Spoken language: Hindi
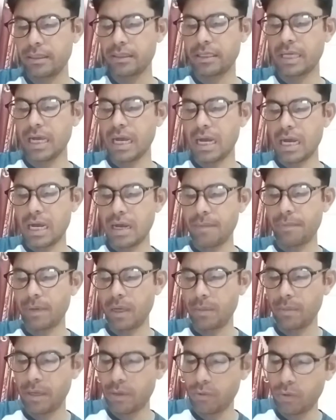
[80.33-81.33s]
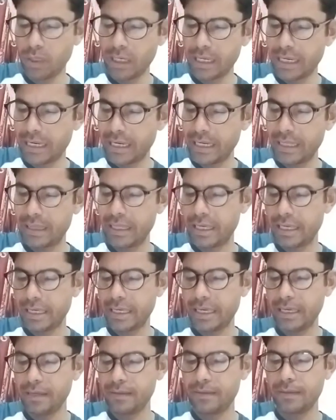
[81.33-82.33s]
क्या आप हमें वो लेने
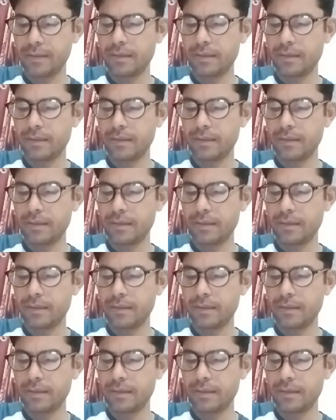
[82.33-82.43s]
देंगे